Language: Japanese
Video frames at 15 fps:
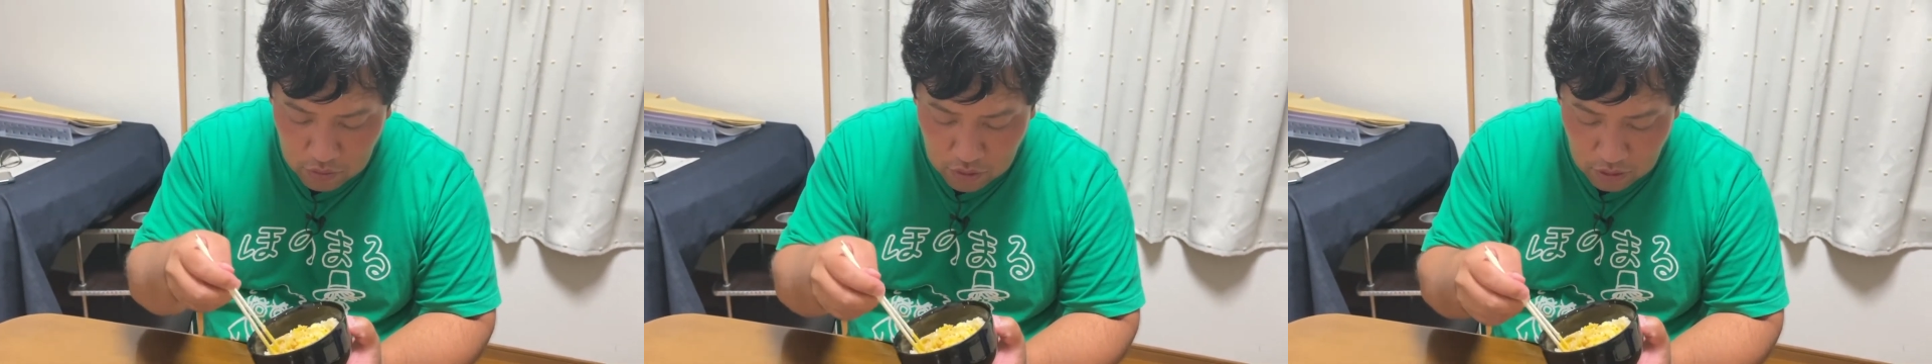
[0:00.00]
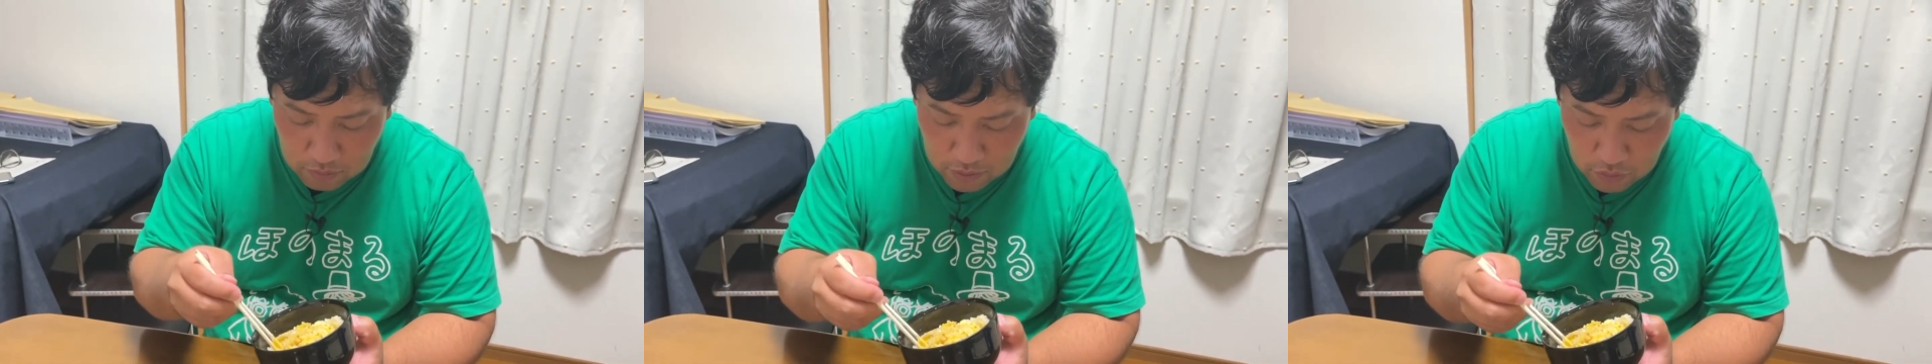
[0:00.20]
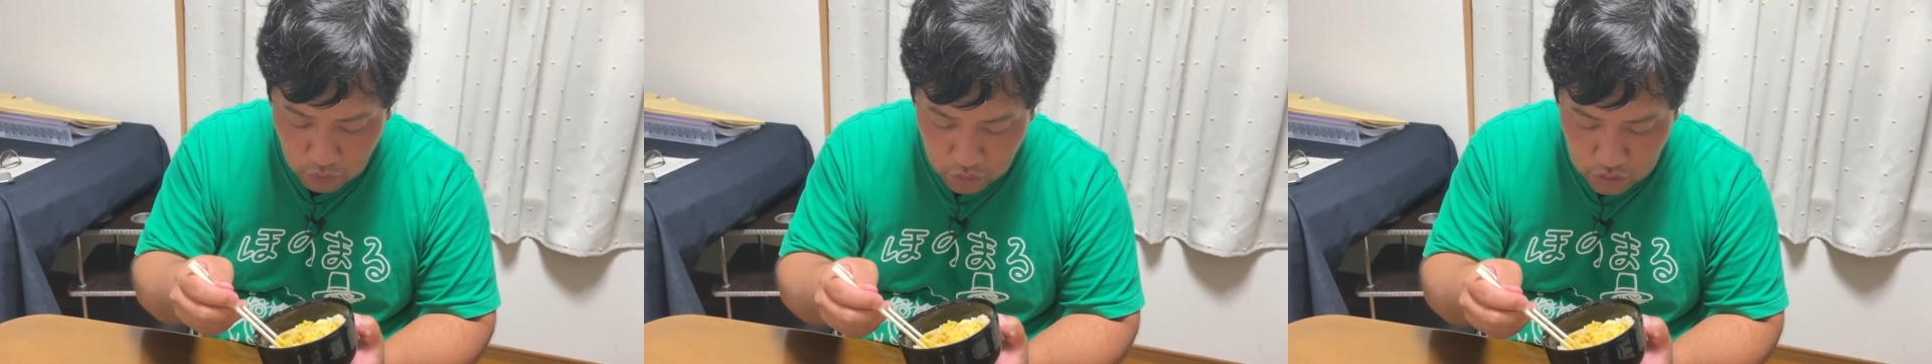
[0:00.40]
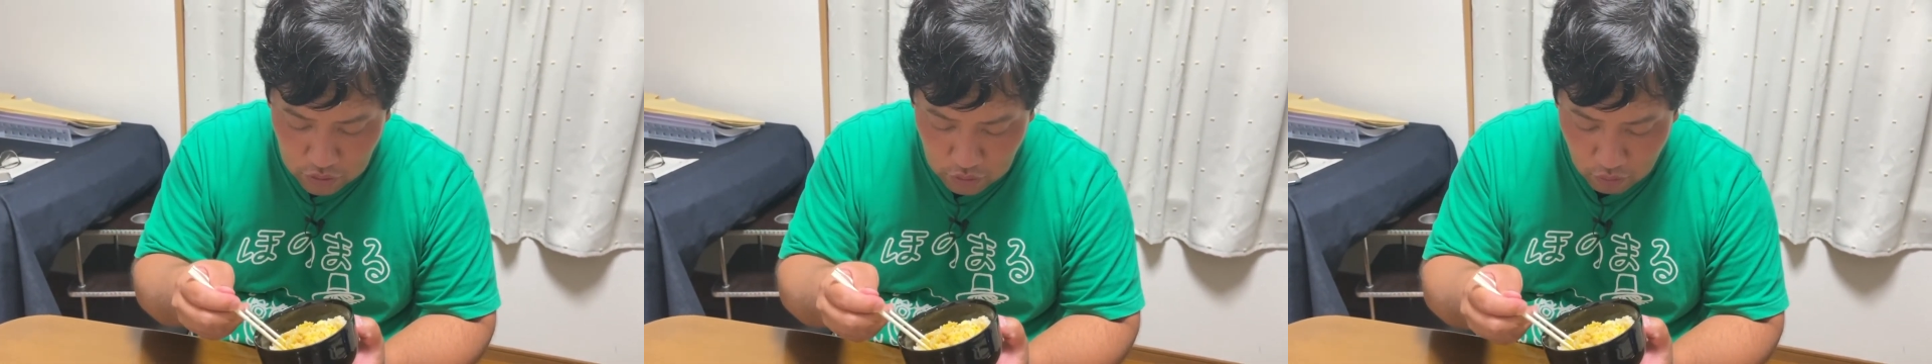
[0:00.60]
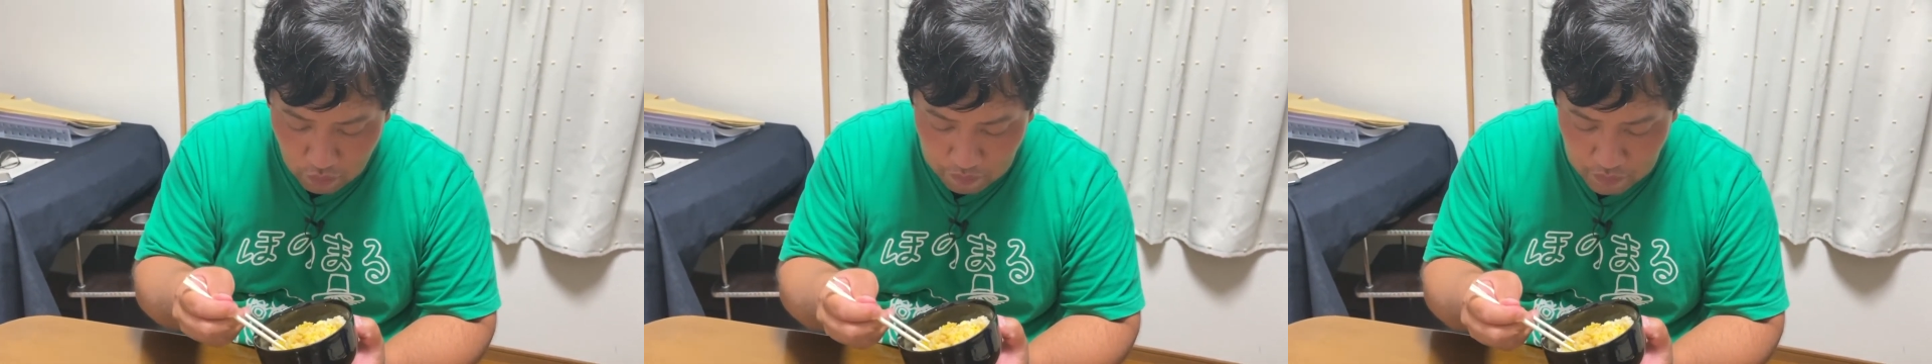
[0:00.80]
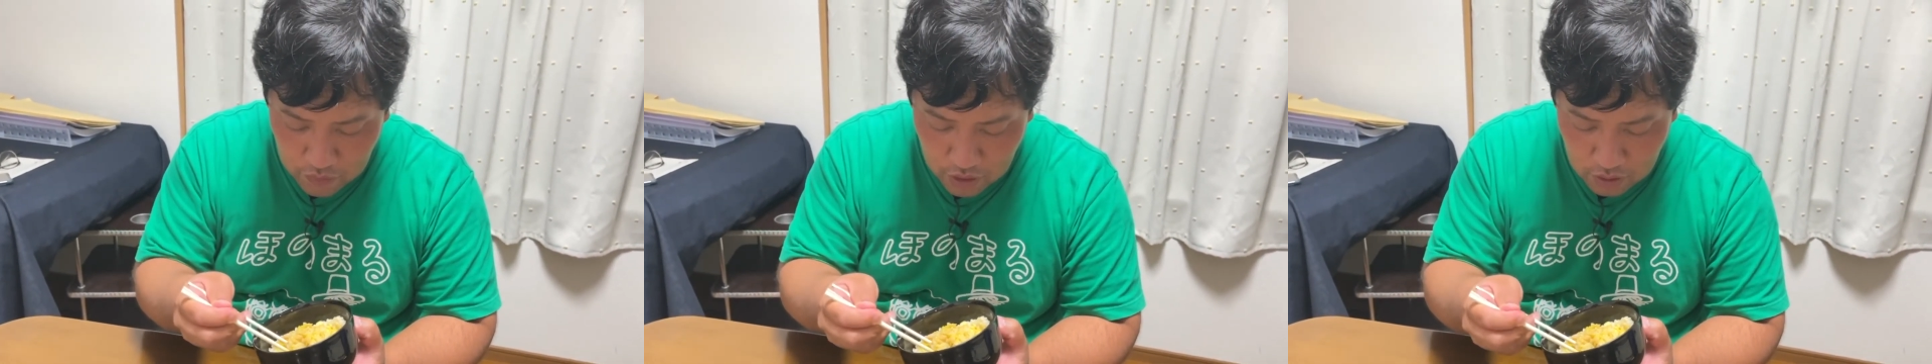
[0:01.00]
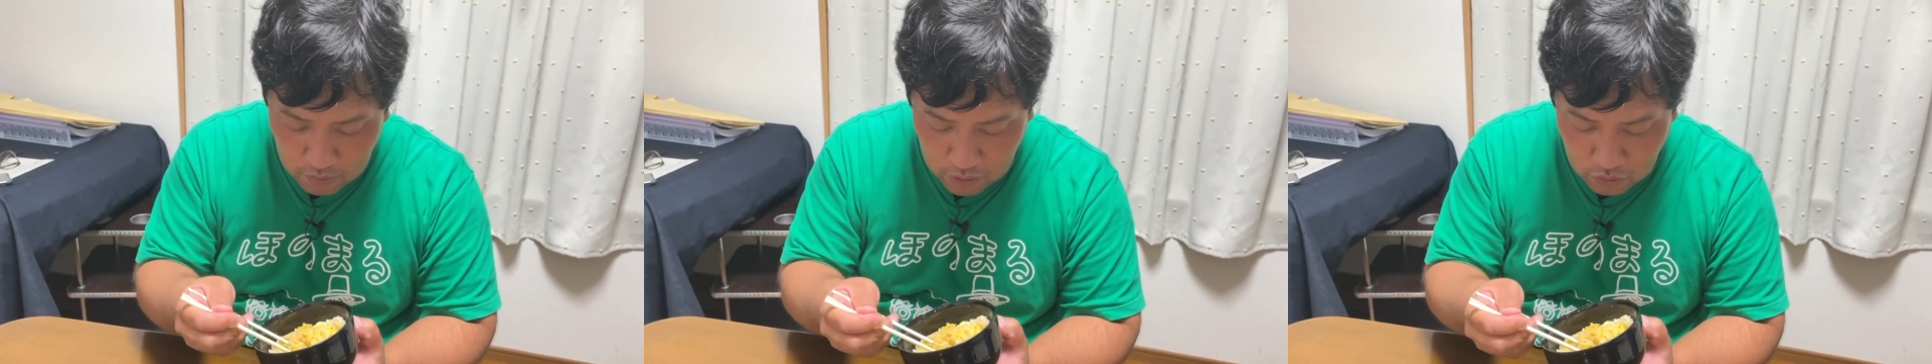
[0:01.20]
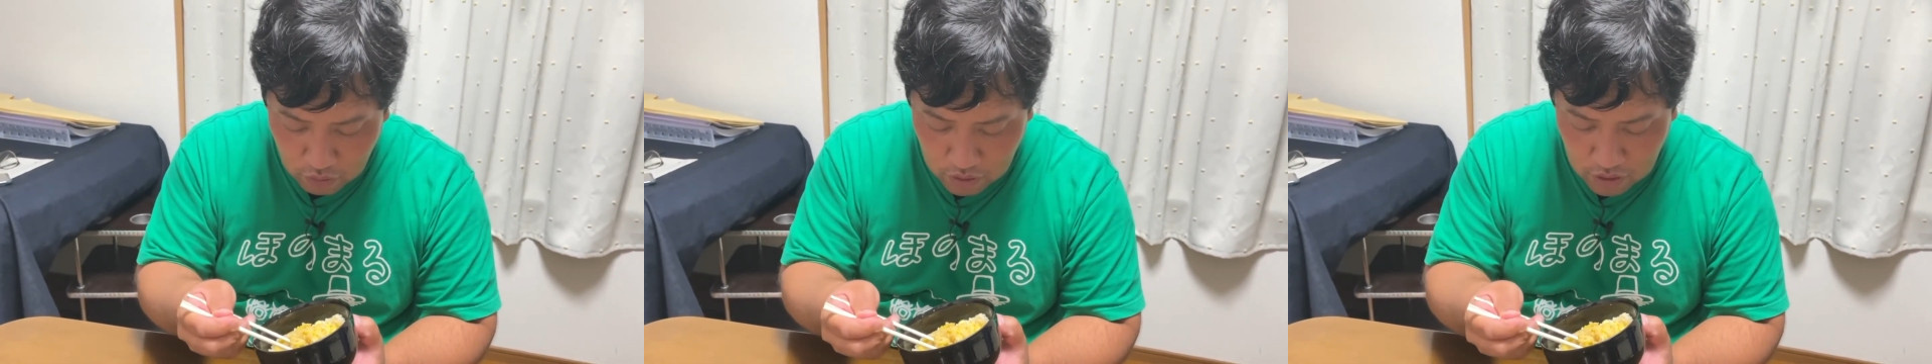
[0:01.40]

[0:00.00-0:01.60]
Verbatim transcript: 時点でまず美味しそうでいきましょう。